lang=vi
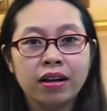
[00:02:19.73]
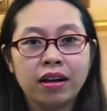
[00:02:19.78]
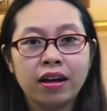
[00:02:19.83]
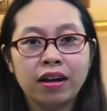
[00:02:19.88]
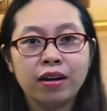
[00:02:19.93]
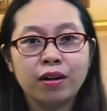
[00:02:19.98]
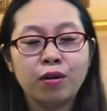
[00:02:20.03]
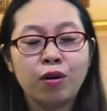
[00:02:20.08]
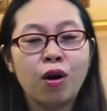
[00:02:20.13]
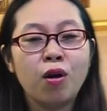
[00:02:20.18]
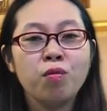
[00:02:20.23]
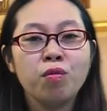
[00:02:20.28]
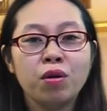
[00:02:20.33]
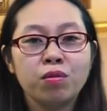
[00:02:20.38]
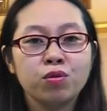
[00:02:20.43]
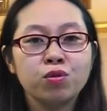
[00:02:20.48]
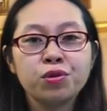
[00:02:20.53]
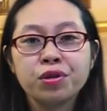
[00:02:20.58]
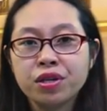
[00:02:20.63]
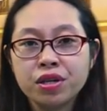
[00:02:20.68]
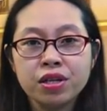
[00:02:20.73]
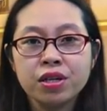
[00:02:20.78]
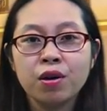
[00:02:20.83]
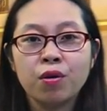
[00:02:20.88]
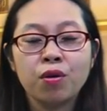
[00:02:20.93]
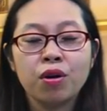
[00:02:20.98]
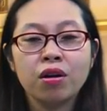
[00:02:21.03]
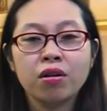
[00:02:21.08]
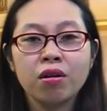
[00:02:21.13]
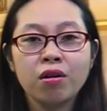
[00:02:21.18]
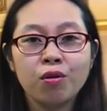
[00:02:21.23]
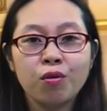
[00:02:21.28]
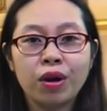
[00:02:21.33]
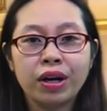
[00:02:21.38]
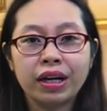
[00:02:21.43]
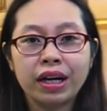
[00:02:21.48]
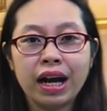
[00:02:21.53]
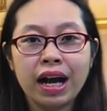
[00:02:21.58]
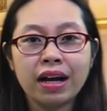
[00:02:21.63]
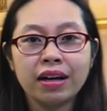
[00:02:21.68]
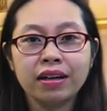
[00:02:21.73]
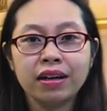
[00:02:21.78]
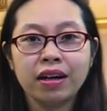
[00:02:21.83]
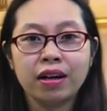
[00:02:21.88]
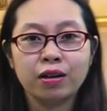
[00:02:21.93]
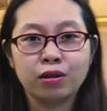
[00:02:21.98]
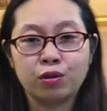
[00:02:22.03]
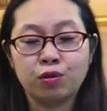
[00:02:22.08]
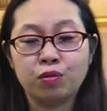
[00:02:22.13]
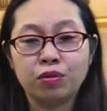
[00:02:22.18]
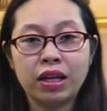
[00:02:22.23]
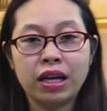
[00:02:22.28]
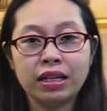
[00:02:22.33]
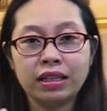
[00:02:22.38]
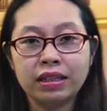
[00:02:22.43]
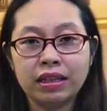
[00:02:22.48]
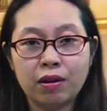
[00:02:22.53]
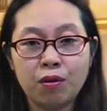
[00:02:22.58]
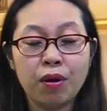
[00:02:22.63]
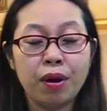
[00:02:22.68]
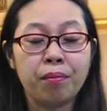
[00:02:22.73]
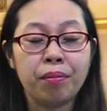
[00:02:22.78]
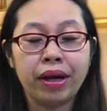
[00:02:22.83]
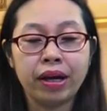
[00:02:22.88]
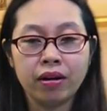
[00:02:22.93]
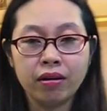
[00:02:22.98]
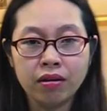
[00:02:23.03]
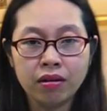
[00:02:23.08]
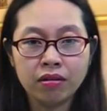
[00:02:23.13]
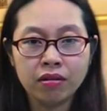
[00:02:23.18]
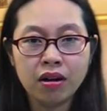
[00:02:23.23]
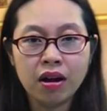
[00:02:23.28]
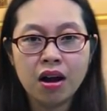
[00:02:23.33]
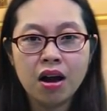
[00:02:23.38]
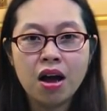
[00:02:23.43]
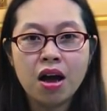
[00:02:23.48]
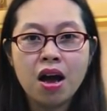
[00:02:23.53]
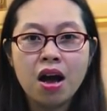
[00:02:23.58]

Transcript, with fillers: Đấy, nó không làm suy yếu các cơ quan khác nên là chúng ta sẽ khỏe mạnh hơn.